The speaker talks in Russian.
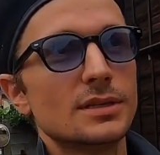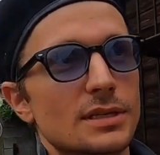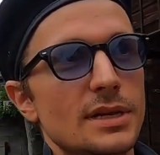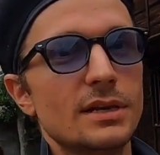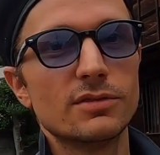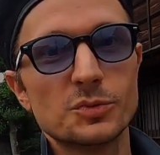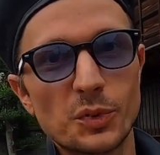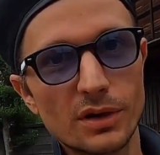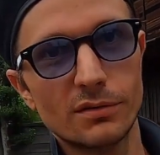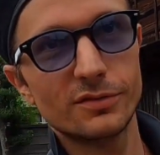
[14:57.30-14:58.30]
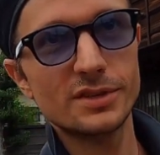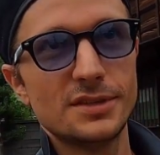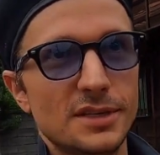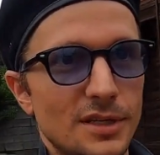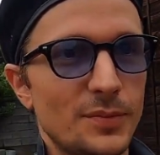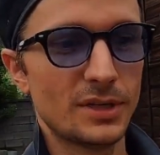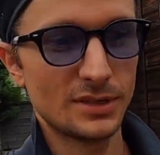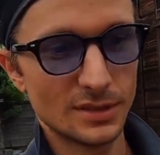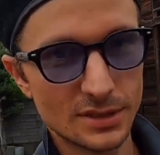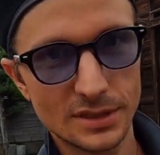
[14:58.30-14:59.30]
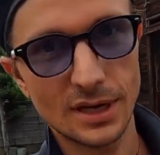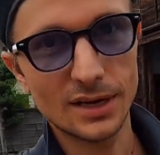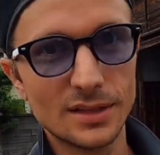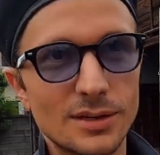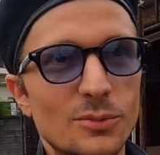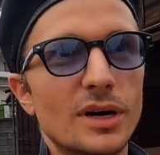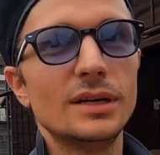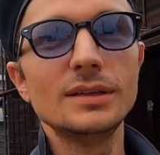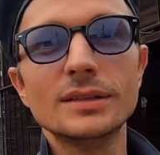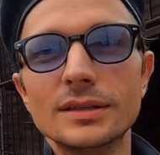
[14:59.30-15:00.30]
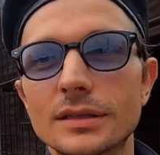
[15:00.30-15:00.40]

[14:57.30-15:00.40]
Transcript: слева, справа, везде опять старые дома.